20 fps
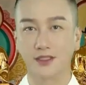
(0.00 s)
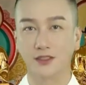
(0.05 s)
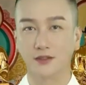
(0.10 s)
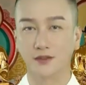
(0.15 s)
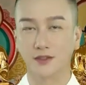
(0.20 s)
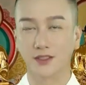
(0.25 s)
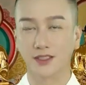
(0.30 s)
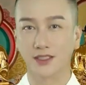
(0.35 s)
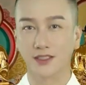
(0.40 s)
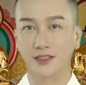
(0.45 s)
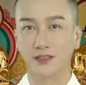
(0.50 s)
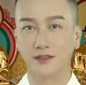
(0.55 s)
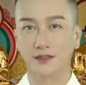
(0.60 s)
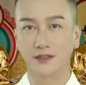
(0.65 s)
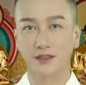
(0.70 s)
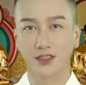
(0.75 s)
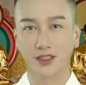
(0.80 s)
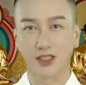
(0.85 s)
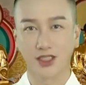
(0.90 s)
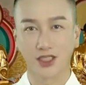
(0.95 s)
所以，
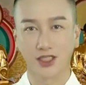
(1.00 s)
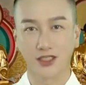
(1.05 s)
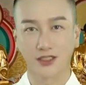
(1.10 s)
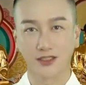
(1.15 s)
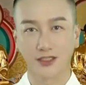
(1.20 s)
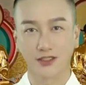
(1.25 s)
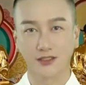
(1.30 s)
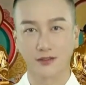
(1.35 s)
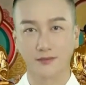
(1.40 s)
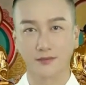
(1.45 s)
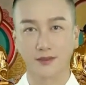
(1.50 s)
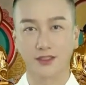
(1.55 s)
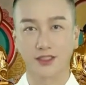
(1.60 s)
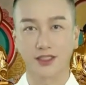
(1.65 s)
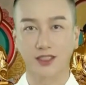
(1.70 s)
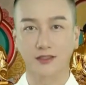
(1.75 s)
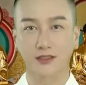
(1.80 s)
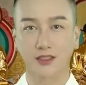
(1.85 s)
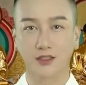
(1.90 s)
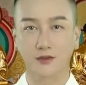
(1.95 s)
像你们这
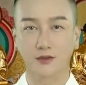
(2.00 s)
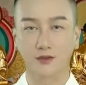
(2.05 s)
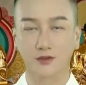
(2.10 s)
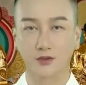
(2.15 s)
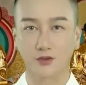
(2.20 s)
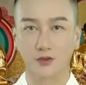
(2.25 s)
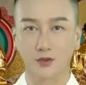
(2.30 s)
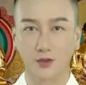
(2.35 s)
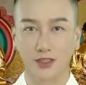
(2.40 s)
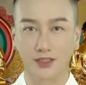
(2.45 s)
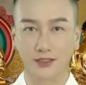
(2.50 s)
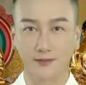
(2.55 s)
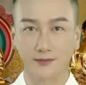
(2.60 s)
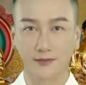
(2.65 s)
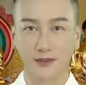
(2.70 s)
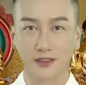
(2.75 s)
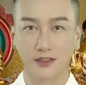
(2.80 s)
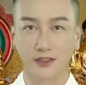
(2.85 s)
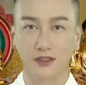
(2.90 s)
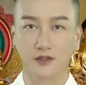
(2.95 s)
样在虚幻的
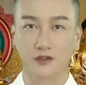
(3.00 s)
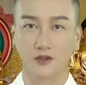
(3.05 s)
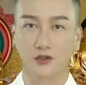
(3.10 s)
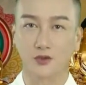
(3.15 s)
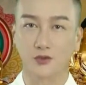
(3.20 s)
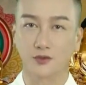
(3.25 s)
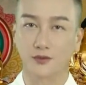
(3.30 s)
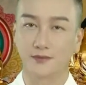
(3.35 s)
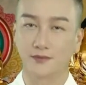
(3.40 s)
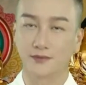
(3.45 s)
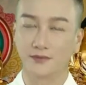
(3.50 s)
迷境中，